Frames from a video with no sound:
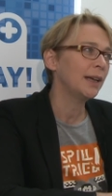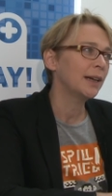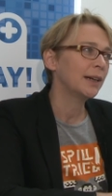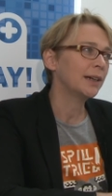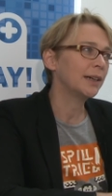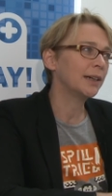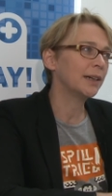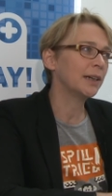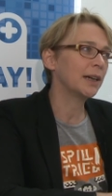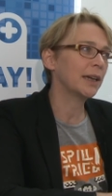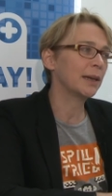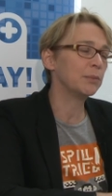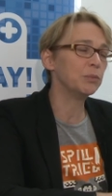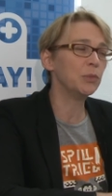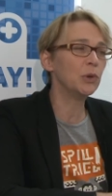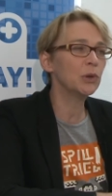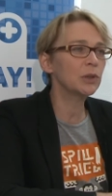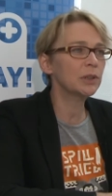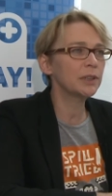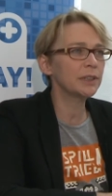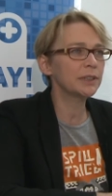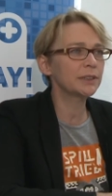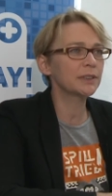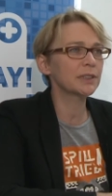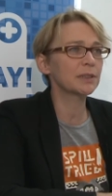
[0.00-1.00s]
äh,
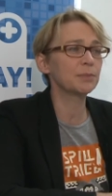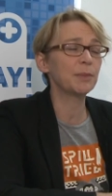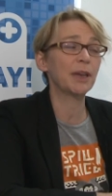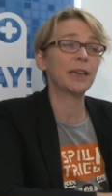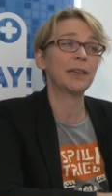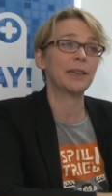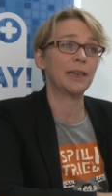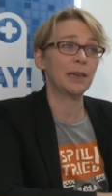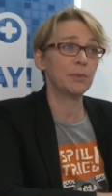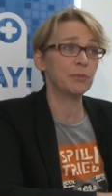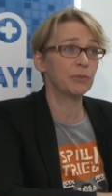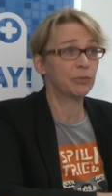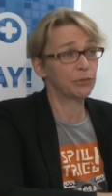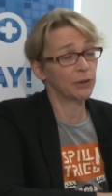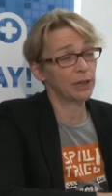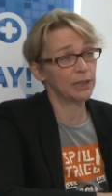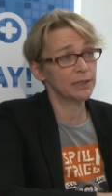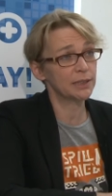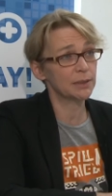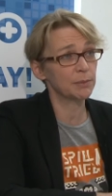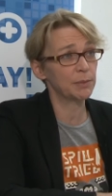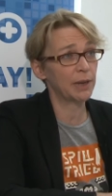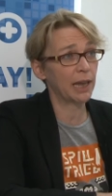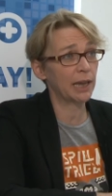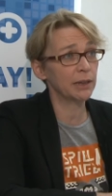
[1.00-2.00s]
ermöglicht es mir
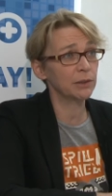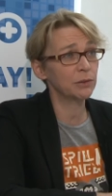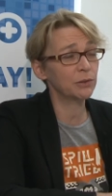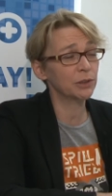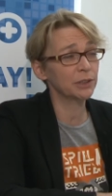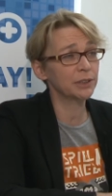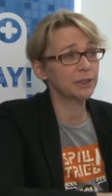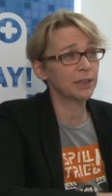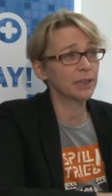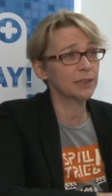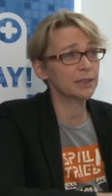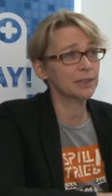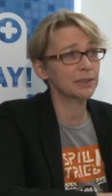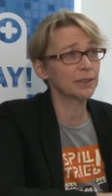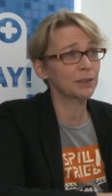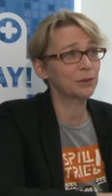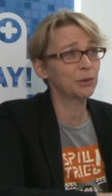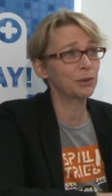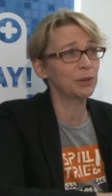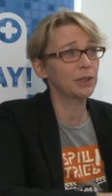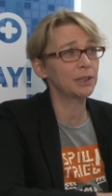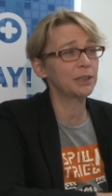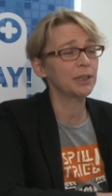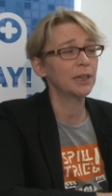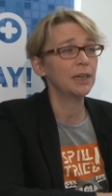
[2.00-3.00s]
ebenfalls im Lernkontext
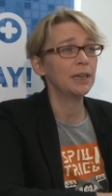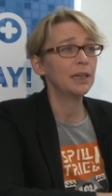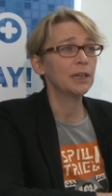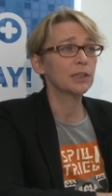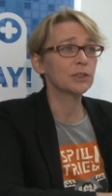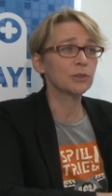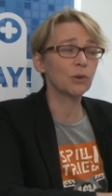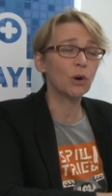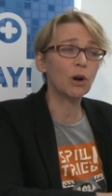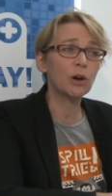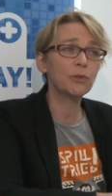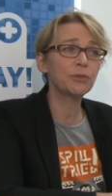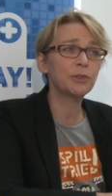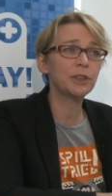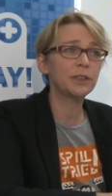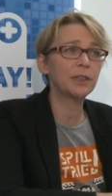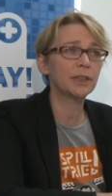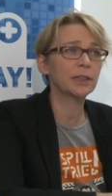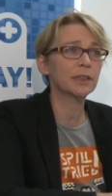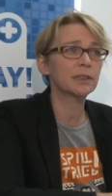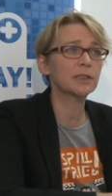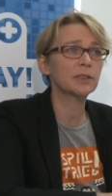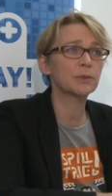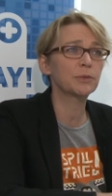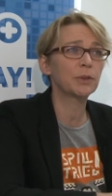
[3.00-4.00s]
natürlich, so oft die
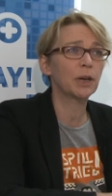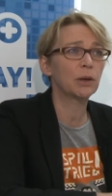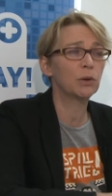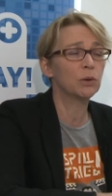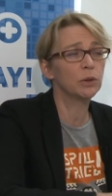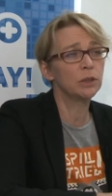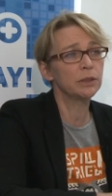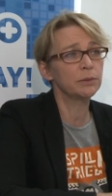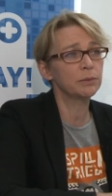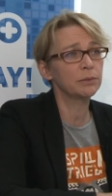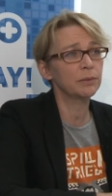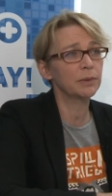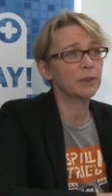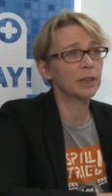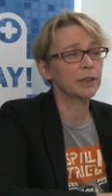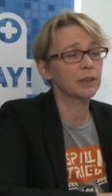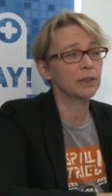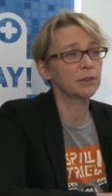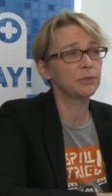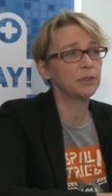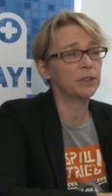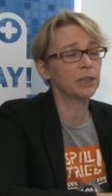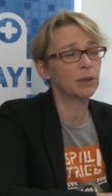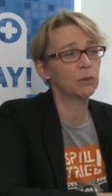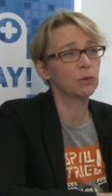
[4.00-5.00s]
Dinge zu wiederholen,
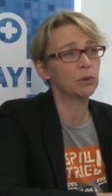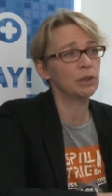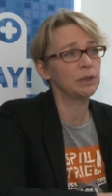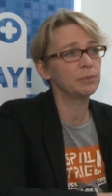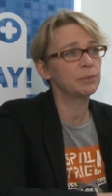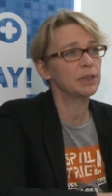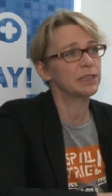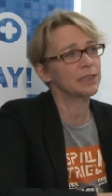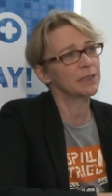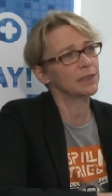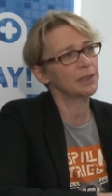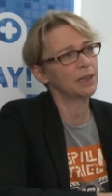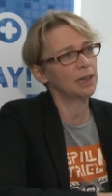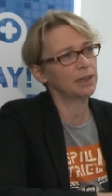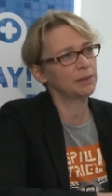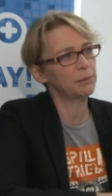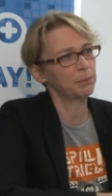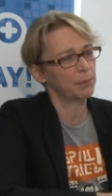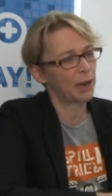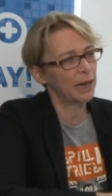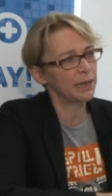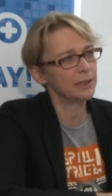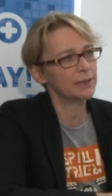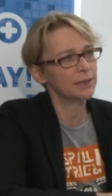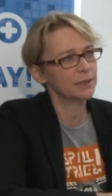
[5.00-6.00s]
äh, wiederholen bis ich
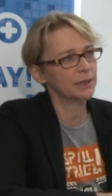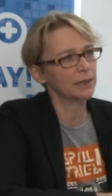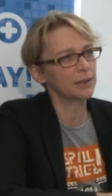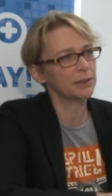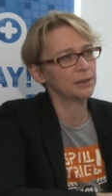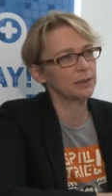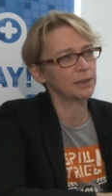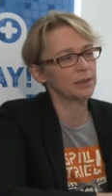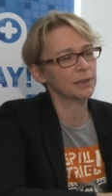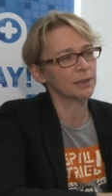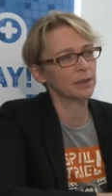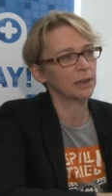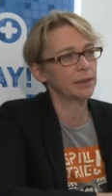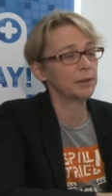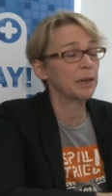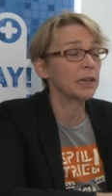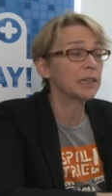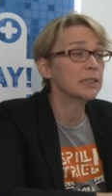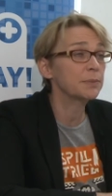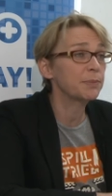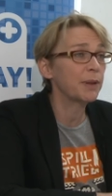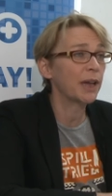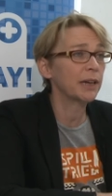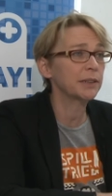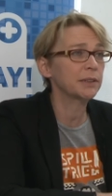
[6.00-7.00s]
ein Meister, diese, ein
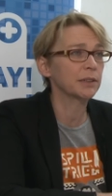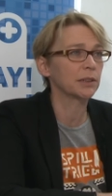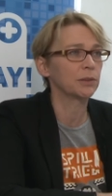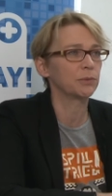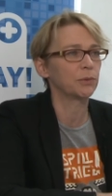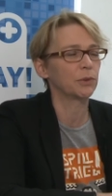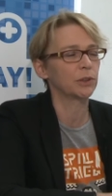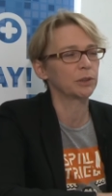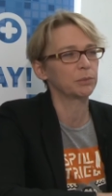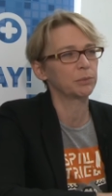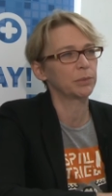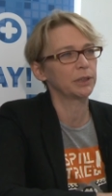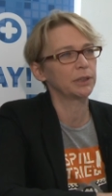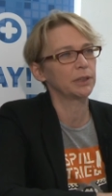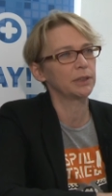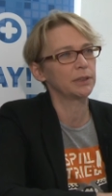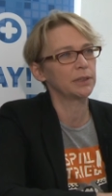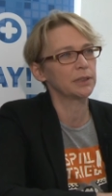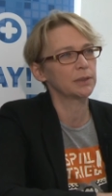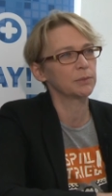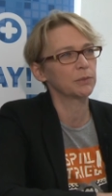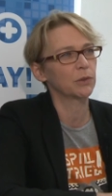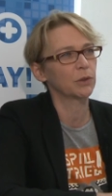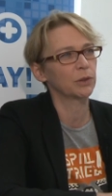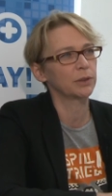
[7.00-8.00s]
Experte geworden bin in
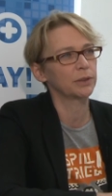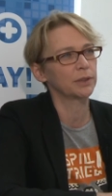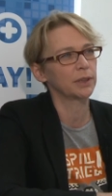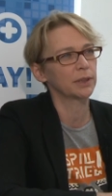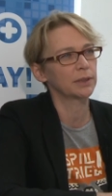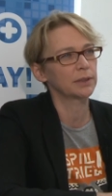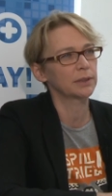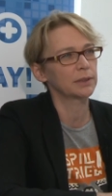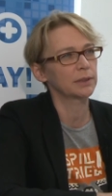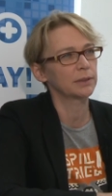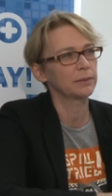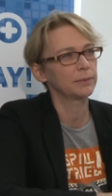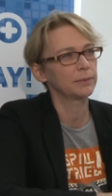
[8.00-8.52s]
diesem Kontext.